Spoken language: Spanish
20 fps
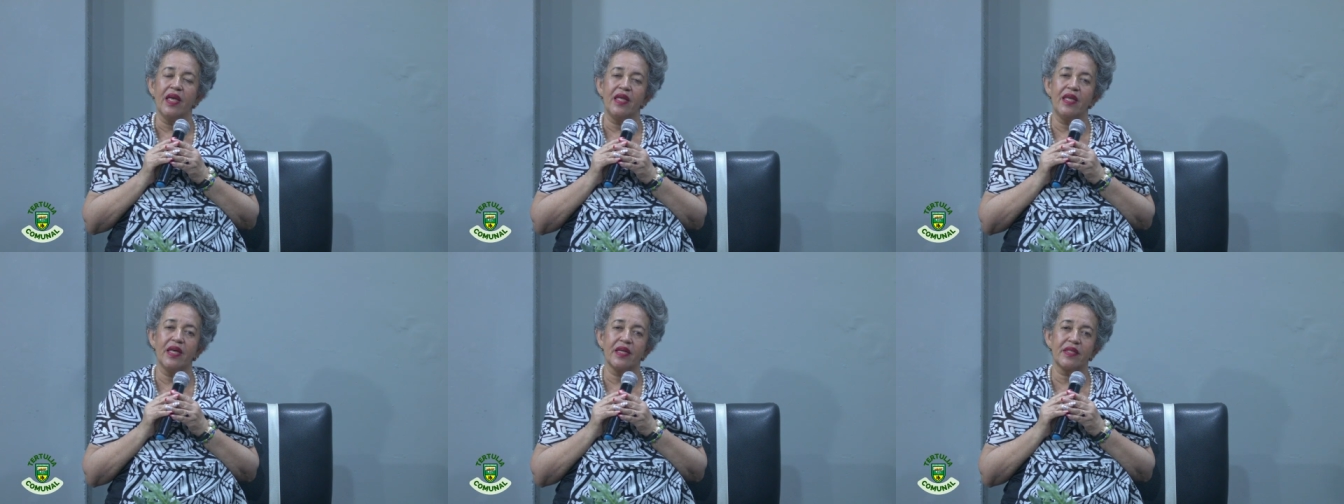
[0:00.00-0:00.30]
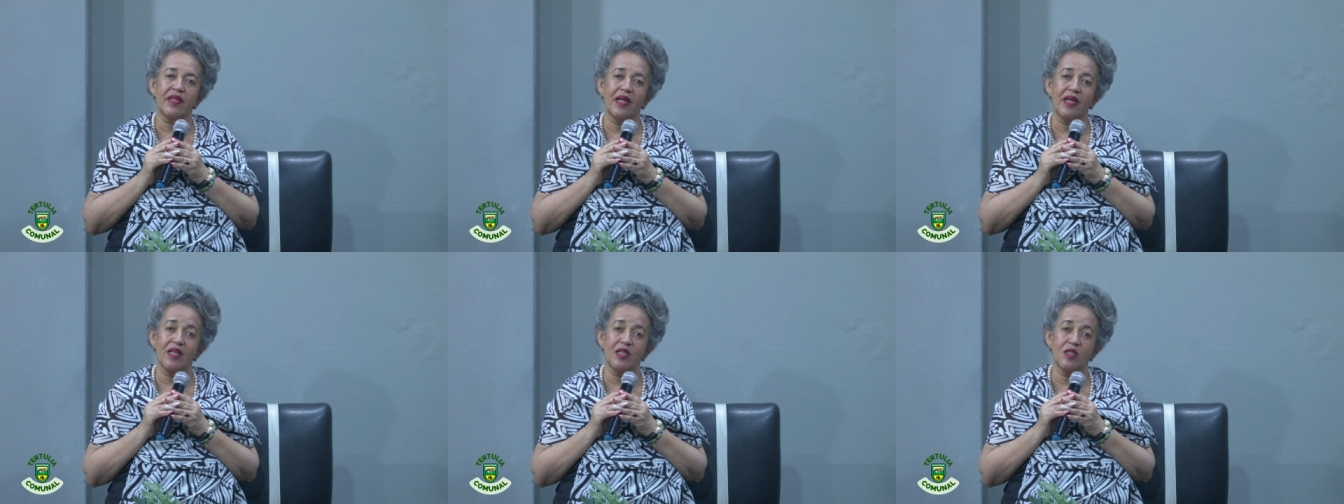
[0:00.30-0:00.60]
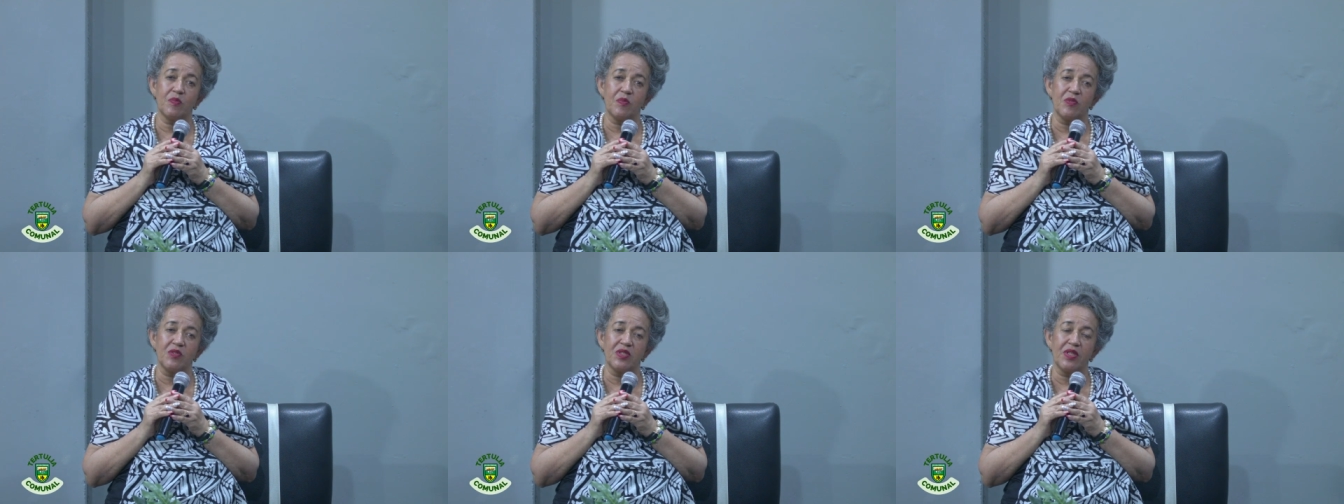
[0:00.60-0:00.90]
y es de
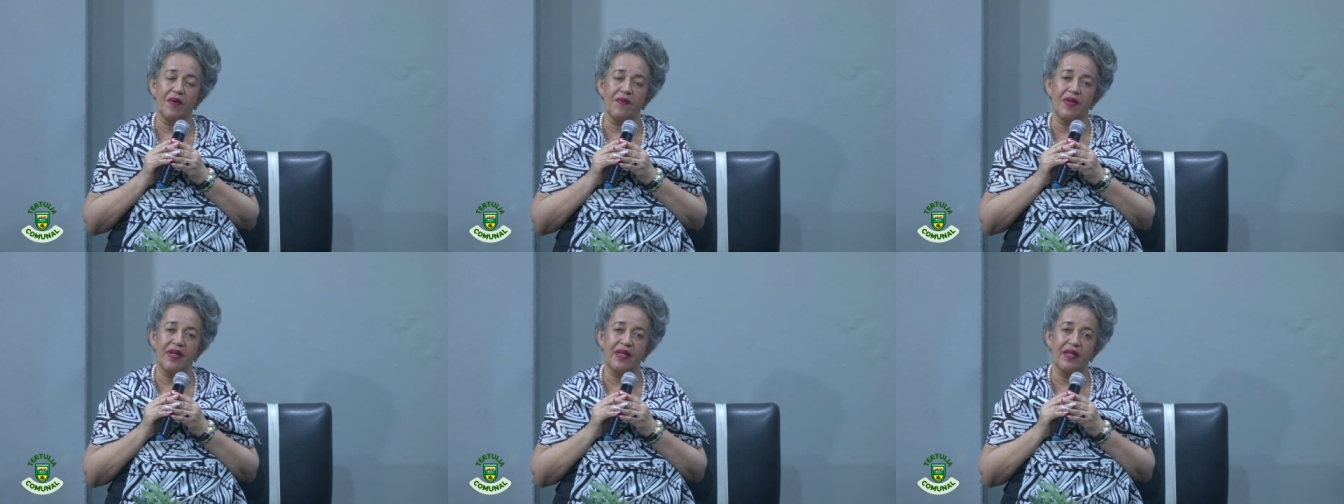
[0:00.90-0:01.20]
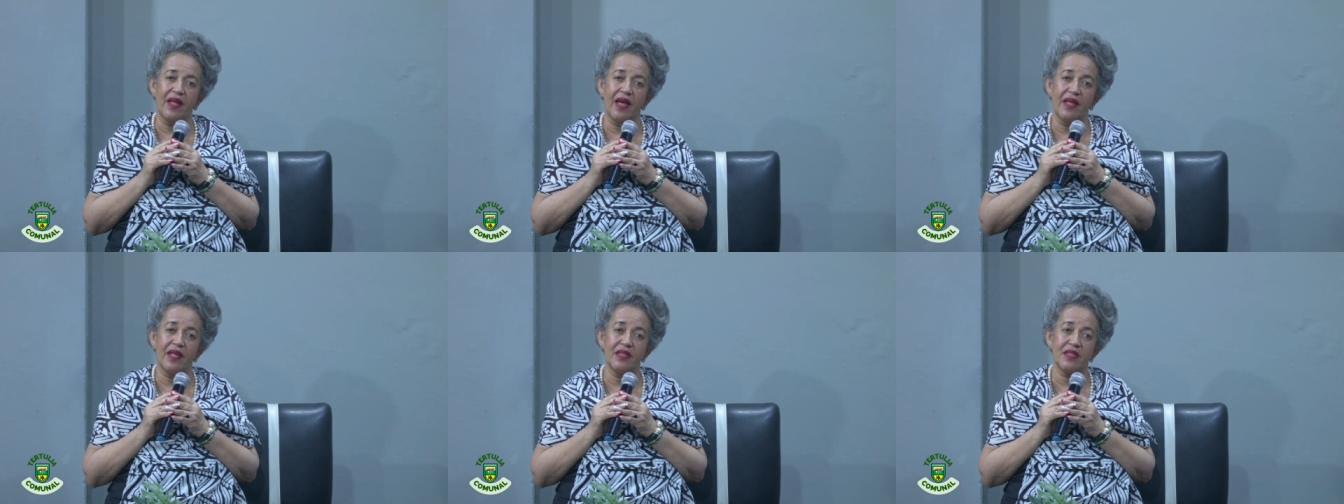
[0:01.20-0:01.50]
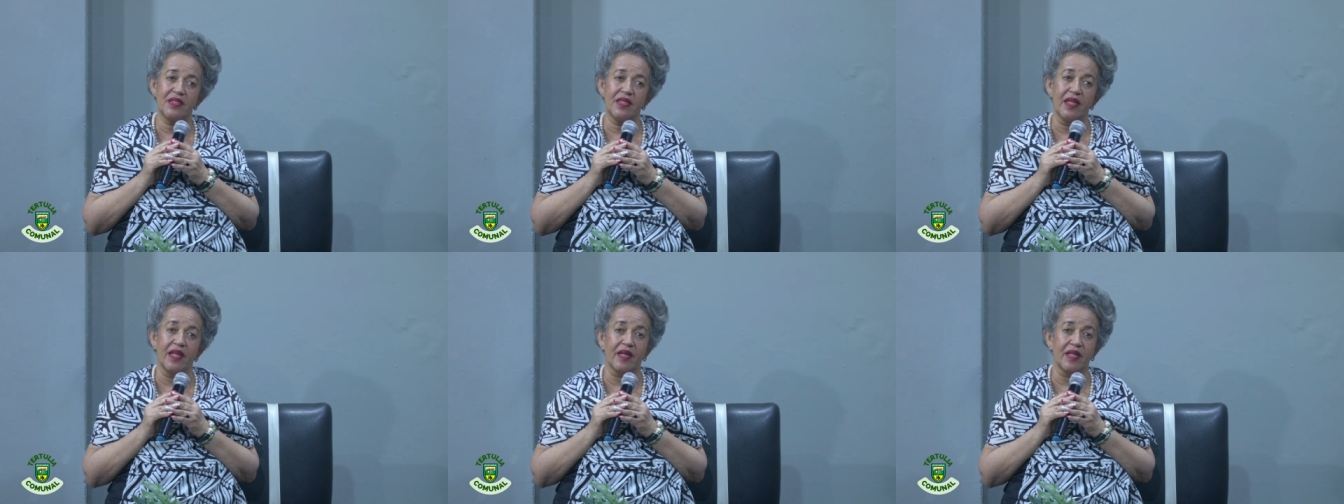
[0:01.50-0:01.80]

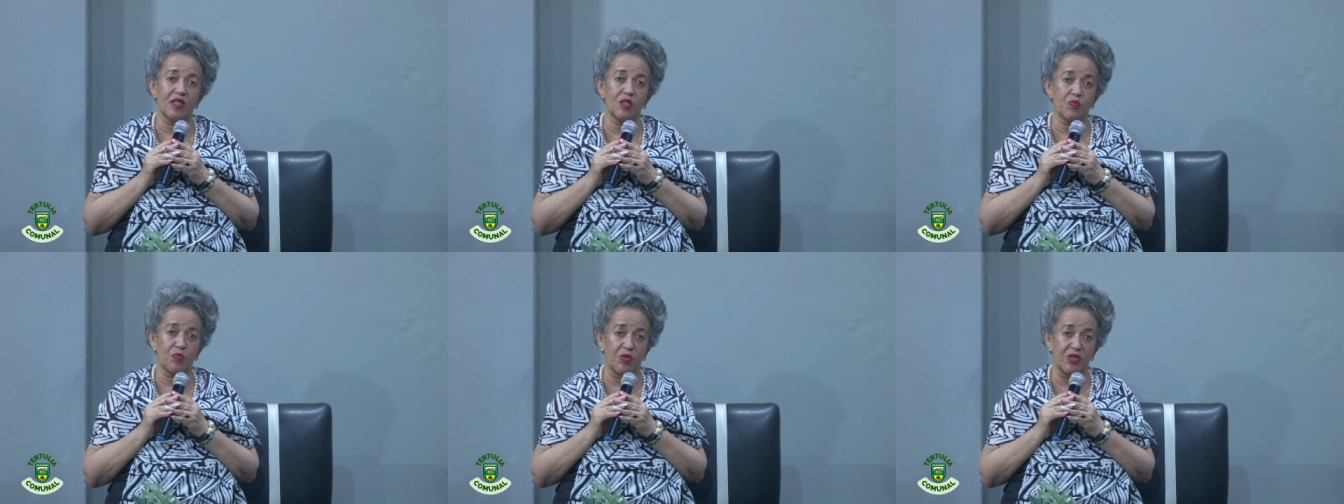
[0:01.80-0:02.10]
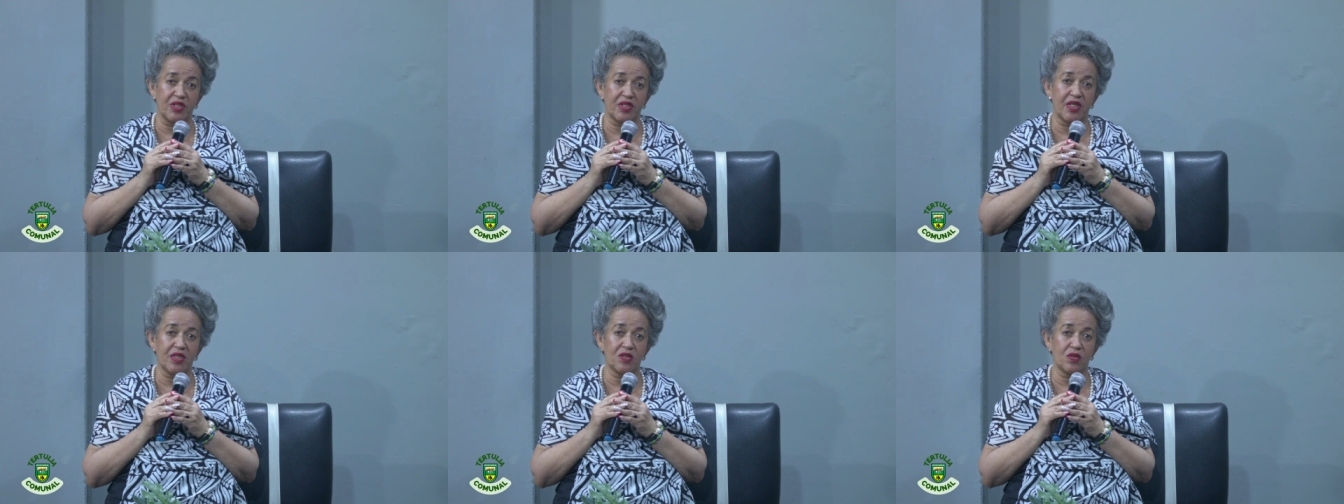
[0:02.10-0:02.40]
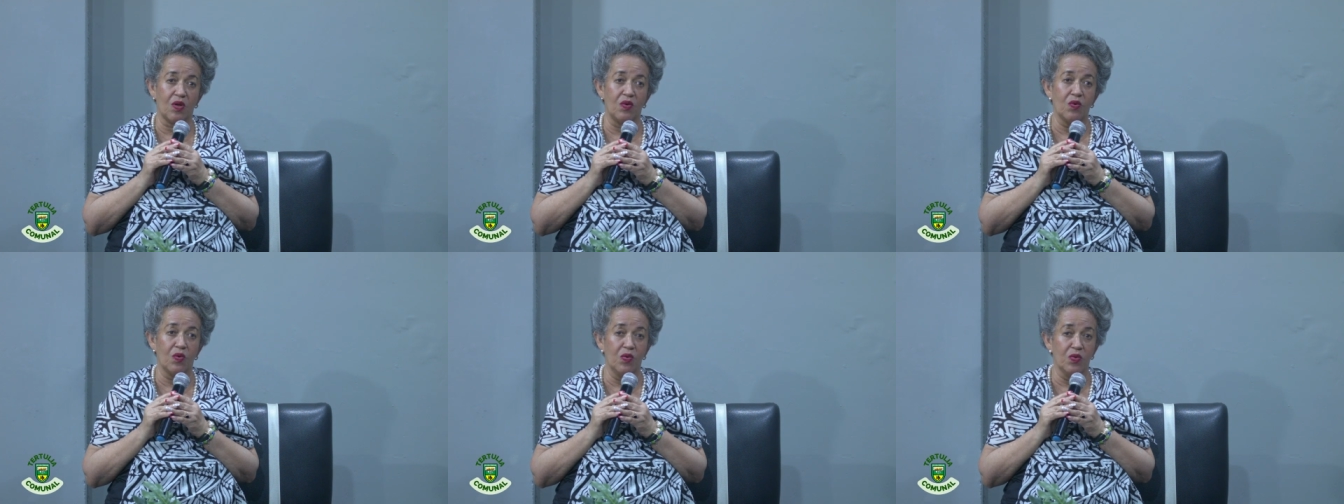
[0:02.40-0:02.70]
responsabilidades y de respuestas
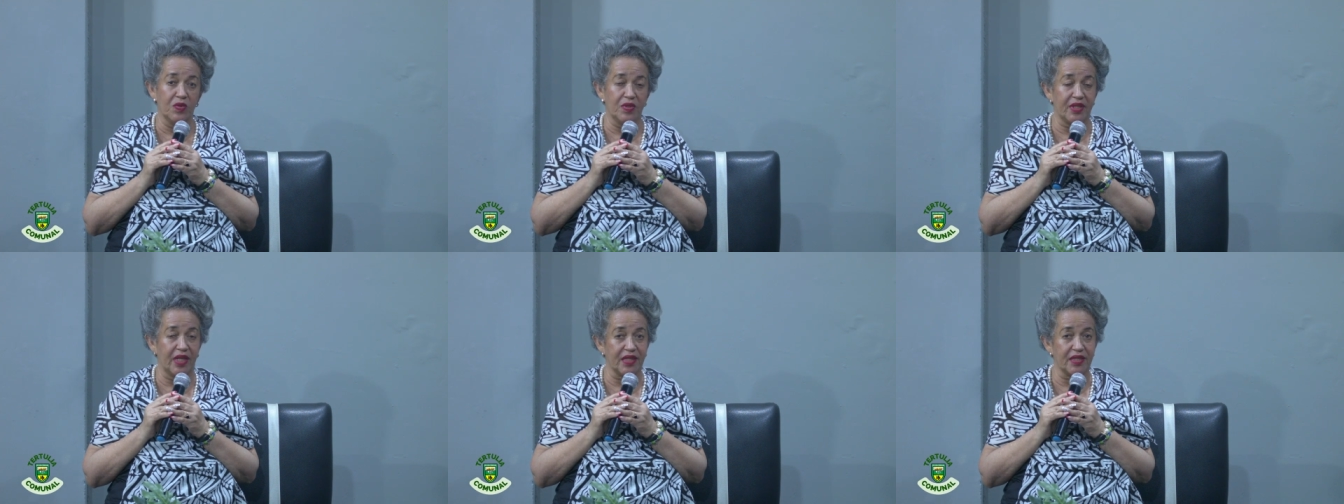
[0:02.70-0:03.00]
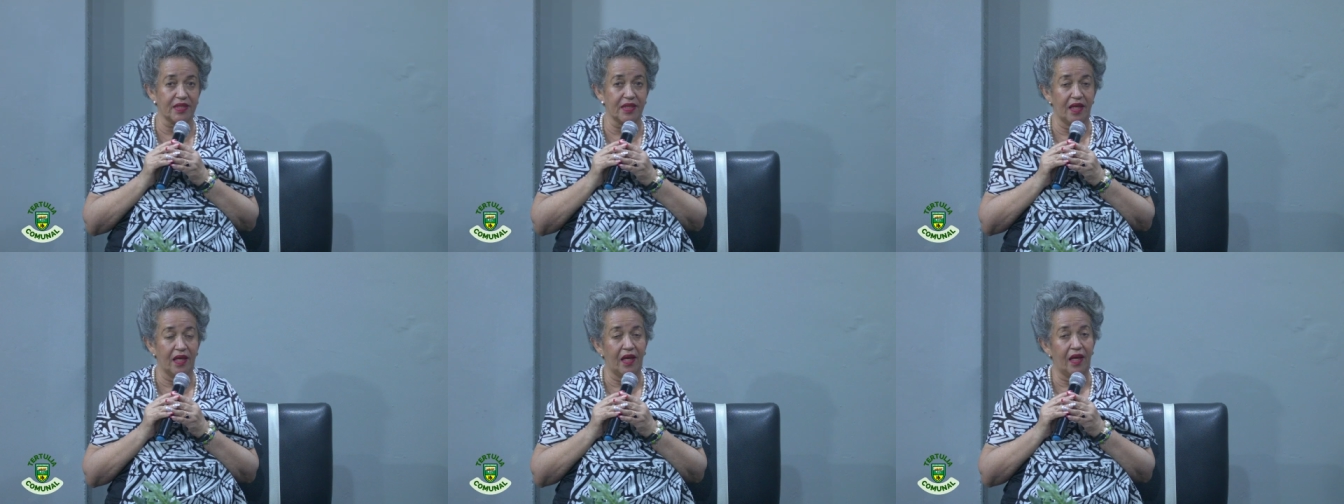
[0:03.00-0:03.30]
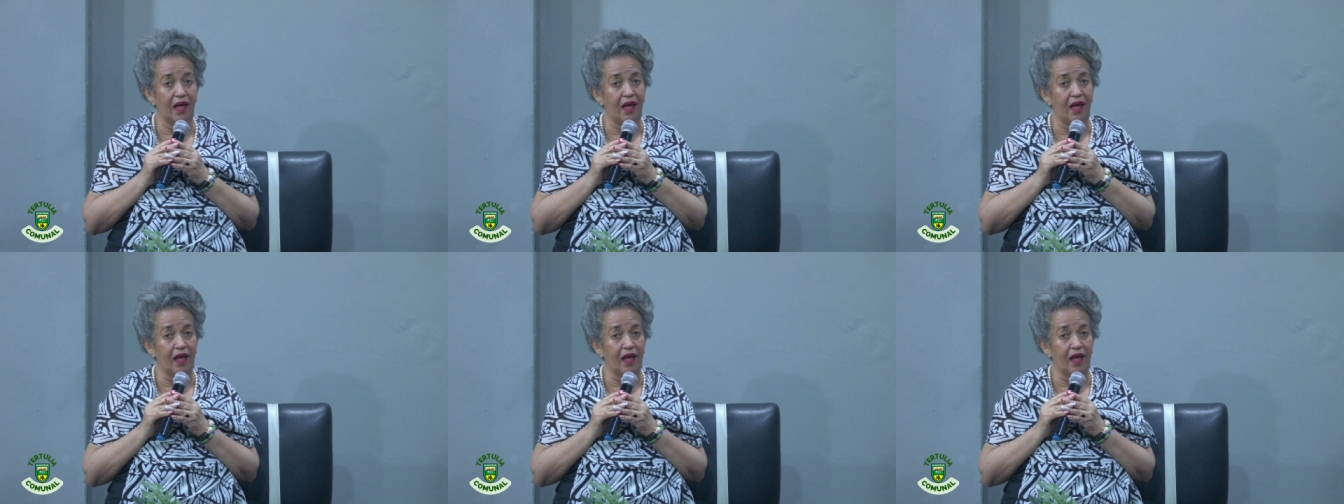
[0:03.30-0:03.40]
conjuntas.